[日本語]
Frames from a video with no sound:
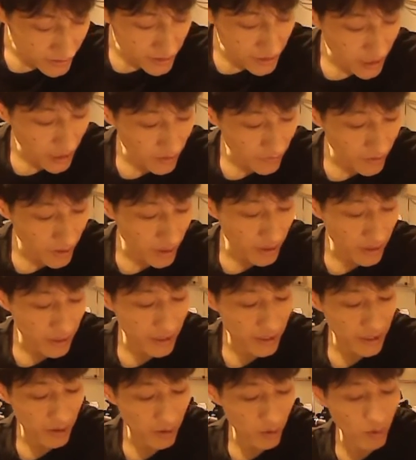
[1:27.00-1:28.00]
時間は、
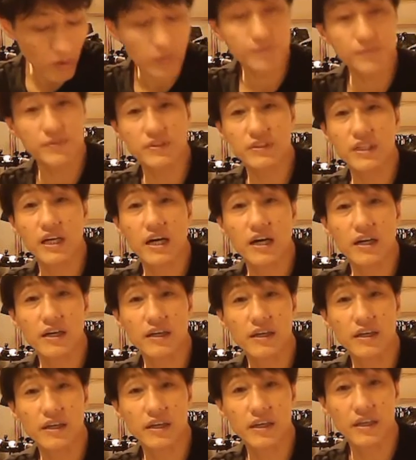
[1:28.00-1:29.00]
えオープンが、
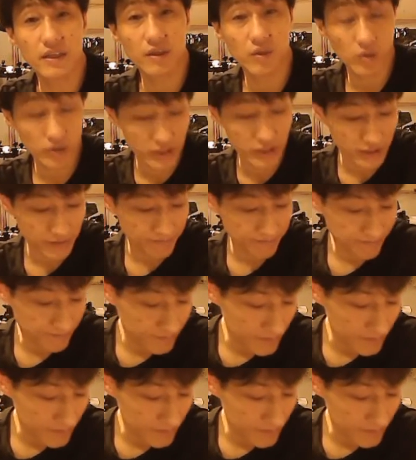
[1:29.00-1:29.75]
え5時。